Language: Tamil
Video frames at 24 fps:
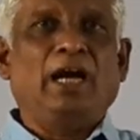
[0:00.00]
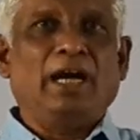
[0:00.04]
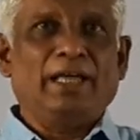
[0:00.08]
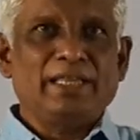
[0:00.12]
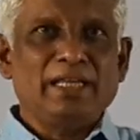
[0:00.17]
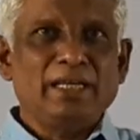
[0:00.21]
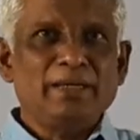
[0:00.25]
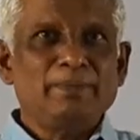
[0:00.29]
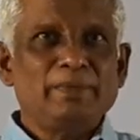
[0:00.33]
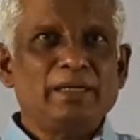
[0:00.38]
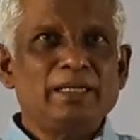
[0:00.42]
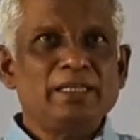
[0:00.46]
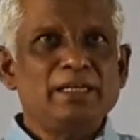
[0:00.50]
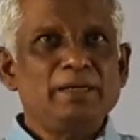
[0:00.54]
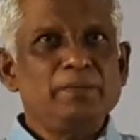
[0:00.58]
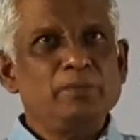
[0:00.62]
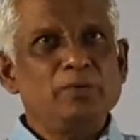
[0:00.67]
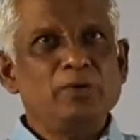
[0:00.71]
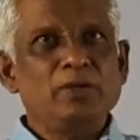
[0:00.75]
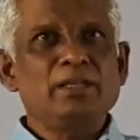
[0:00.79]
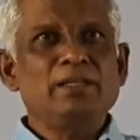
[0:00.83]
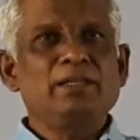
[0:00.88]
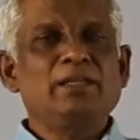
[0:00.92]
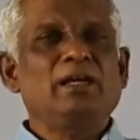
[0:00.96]
அதே மாதிரி
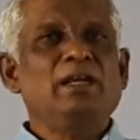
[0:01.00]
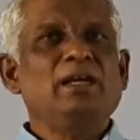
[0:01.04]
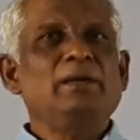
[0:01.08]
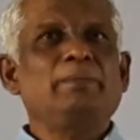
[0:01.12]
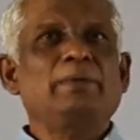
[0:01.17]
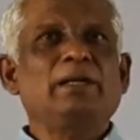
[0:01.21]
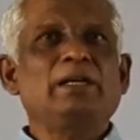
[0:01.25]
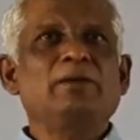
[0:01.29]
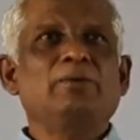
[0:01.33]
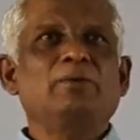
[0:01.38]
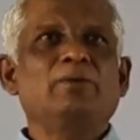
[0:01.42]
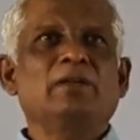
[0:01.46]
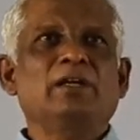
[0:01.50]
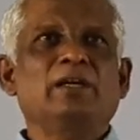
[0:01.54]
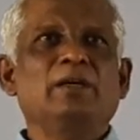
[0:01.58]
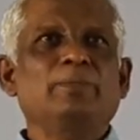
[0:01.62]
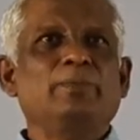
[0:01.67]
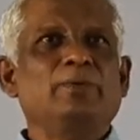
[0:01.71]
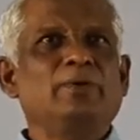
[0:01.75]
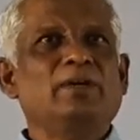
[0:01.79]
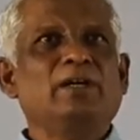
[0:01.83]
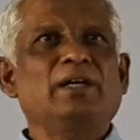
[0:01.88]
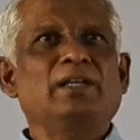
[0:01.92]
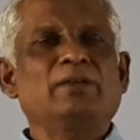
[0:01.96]
முடிந்தால்
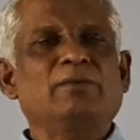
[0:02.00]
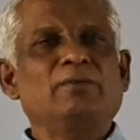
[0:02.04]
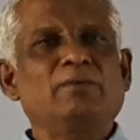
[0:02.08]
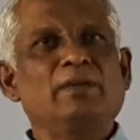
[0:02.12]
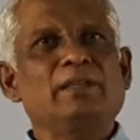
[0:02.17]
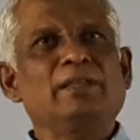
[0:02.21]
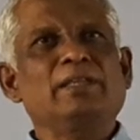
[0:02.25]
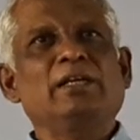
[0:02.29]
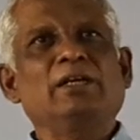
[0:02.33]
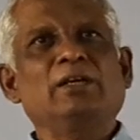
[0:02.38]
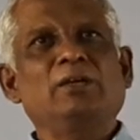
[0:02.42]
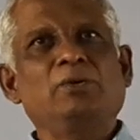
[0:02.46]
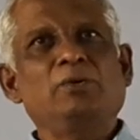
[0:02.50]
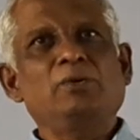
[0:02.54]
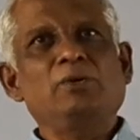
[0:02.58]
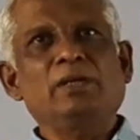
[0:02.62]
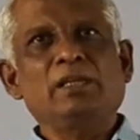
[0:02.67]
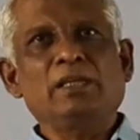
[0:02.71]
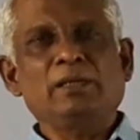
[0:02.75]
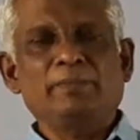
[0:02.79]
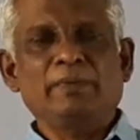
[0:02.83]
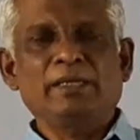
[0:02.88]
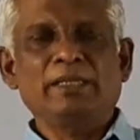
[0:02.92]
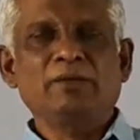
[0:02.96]
பள்ளிக்கூடங்கள் போகாத குழந்தைகளுக்கோ
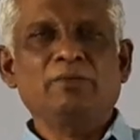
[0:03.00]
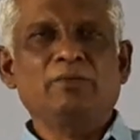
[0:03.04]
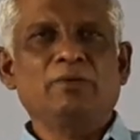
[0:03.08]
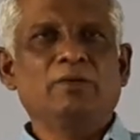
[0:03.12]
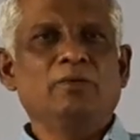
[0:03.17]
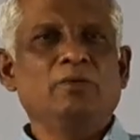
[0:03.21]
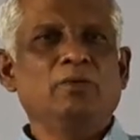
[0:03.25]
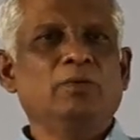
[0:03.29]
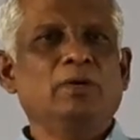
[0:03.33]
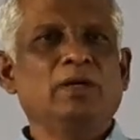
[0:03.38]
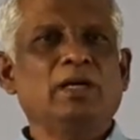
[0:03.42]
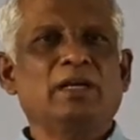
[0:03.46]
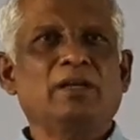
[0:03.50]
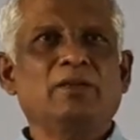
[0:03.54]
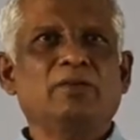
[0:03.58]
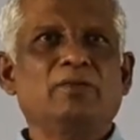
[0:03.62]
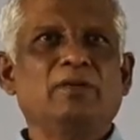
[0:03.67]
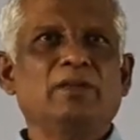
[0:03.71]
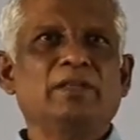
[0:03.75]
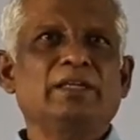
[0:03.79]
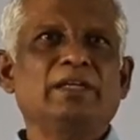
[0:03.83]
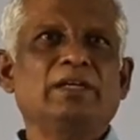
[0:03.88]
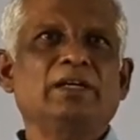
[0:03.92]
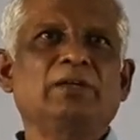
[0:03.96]
அல்லது மதிய உணவு உட்கார
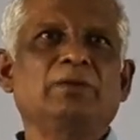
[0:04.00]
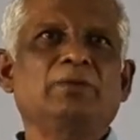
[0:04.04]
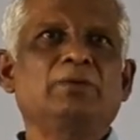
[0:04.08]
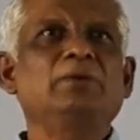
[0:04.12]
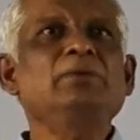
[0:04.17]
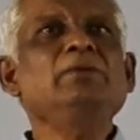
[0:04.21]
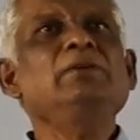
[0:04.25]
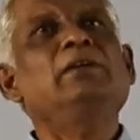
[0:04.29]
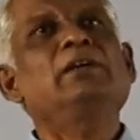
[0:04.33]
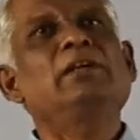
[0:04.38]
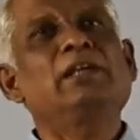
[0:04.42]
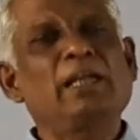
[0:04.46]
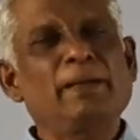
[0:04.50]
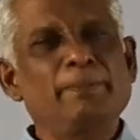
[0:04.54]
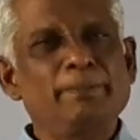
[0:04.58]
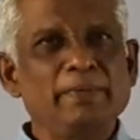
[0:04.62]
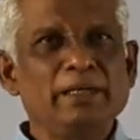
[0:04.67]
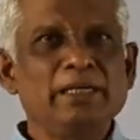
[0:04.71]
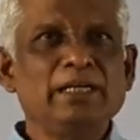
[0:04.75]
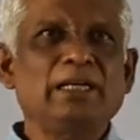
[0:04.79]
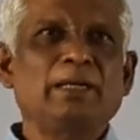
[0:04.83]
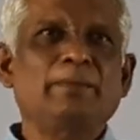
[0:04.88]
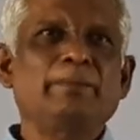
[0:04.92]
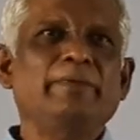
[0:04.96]
குழந்தைகளுக்கோ
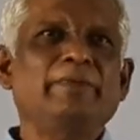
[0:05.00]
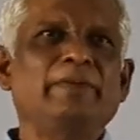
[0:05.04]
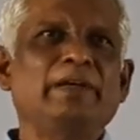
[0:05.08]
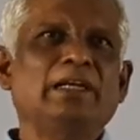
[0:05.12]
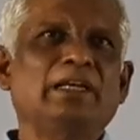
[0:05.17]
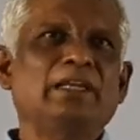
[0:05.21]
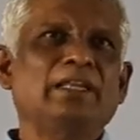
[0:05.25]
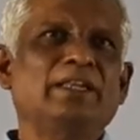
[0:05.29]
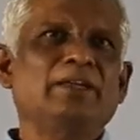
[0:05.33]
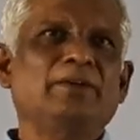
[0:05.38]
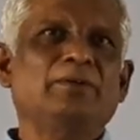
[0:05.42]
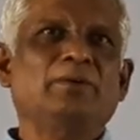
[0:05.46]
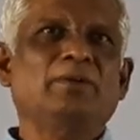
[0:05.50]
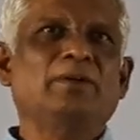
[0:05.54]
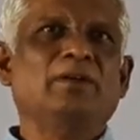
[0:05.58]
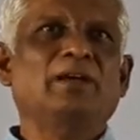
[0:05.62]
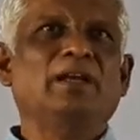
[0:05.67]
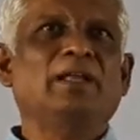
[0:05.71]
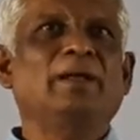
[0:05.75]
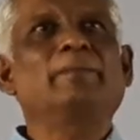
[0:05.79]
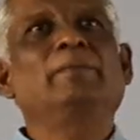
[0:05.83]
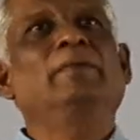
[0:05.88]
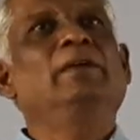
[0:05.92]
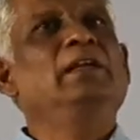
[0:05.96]
நம்ம நம்ம வீட்டில் இதை
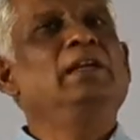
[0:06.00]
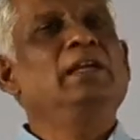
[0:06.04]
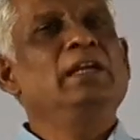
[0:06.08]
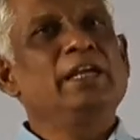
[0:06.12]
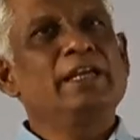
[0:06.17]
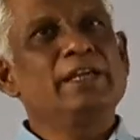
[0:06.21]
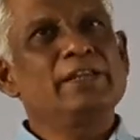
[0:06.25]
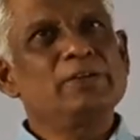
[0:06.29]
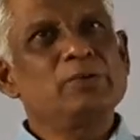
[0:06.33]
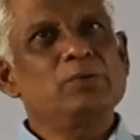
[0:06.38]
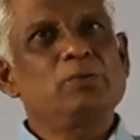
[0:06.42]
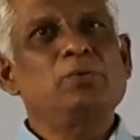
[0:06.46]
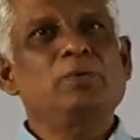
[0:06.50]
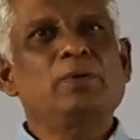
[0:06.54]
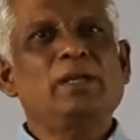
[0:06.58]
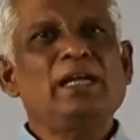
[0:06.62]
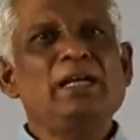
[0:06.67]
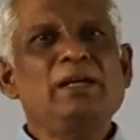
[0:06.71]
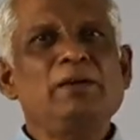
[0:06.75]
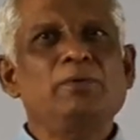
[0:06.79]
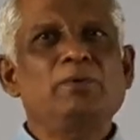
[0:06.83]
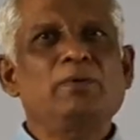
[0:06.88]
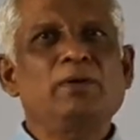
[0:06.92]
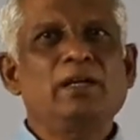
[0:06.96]
கொடுக்கலாம் இது கூட
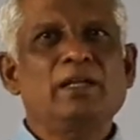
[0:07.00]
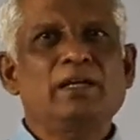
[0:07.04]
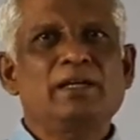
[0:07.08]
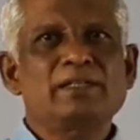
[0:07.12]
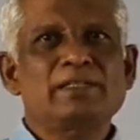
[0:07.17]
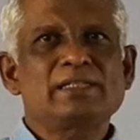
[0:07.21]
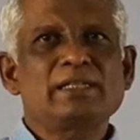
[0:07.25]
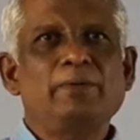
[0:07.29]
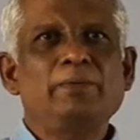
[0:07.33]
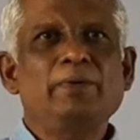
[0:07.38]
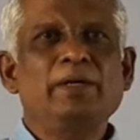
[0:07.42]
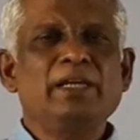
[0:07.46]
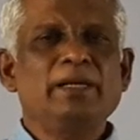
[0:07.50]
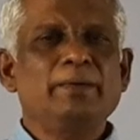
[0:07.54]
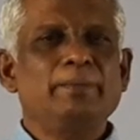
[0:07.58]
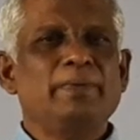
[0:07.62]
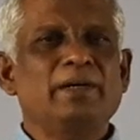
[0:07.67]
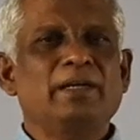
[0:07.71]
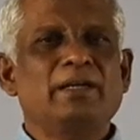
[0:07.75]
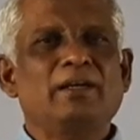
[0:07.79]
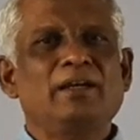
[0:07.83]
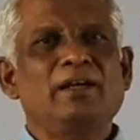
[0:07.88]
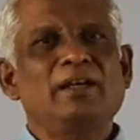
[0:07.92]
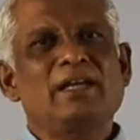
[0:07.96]
உங்களுக்கு
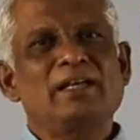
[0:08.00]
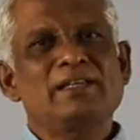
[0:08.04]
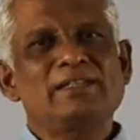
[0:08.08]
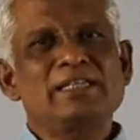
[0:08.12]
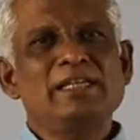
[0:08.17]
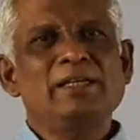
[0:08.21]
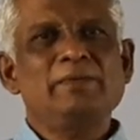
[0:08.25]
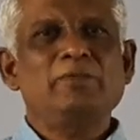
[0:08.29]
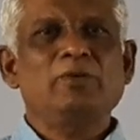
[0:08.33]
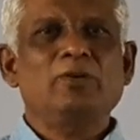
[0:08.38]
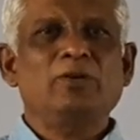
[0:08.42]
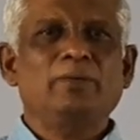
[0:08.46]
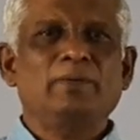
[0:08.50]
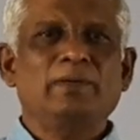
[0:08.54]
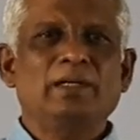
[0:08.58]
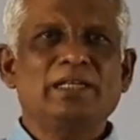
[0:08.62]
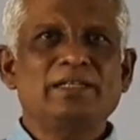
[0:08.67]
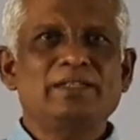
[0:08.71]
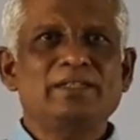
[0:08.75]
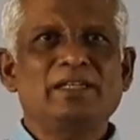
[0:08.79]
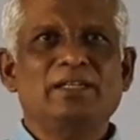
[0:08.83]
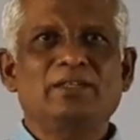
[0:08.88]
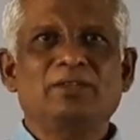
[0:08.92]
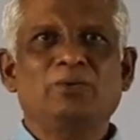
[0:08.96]
சௌகரியப்பட்டால் அசைவ
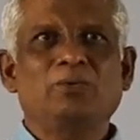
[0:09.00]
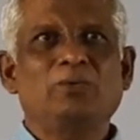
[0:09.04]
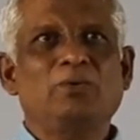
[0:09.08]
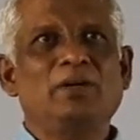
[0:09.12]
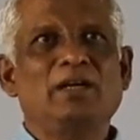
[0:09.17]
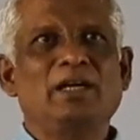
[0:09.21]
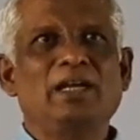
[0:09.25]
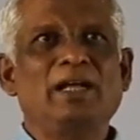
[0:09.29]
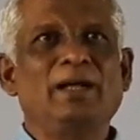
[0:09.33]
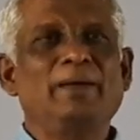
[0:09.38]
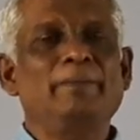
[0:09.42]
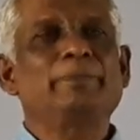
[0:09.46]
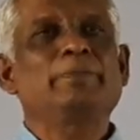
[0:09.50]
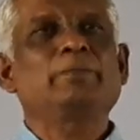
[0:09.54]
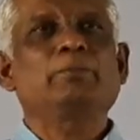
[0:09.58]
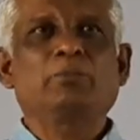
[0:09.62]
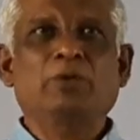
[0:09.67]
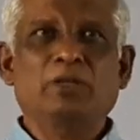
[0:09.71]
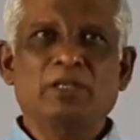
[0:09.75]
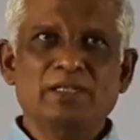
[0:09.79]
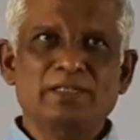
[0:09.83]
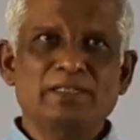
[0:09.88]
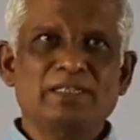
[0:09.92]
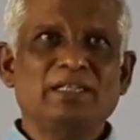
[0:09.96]
உணவுகளை சேர்த்துக்கொள்ளலாம்
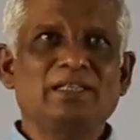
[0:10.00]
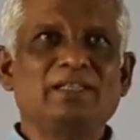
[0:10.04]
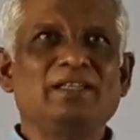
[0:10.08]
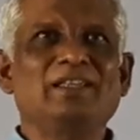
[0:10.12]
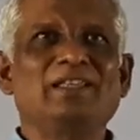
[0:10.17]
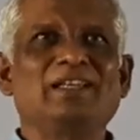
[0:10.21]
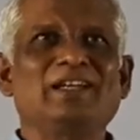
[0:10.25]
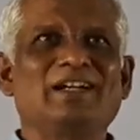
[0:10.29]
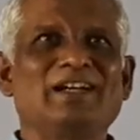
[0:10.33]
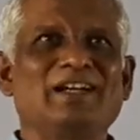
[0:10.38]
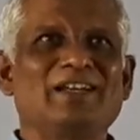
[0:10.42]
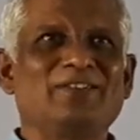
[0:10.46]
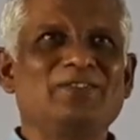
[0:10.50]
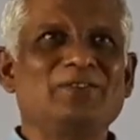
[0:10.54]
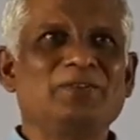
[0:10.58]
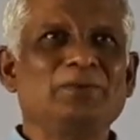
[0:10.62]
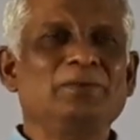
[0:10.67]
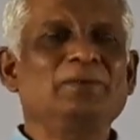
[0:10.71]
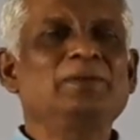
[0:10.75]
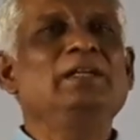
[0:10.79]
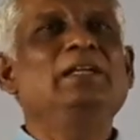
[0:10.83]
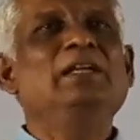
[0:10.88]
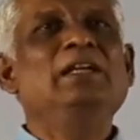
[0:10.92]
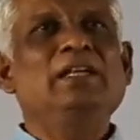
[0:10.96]
புரத சத்து அதில்
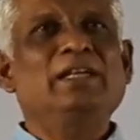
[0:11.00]
கிடச்சிரும்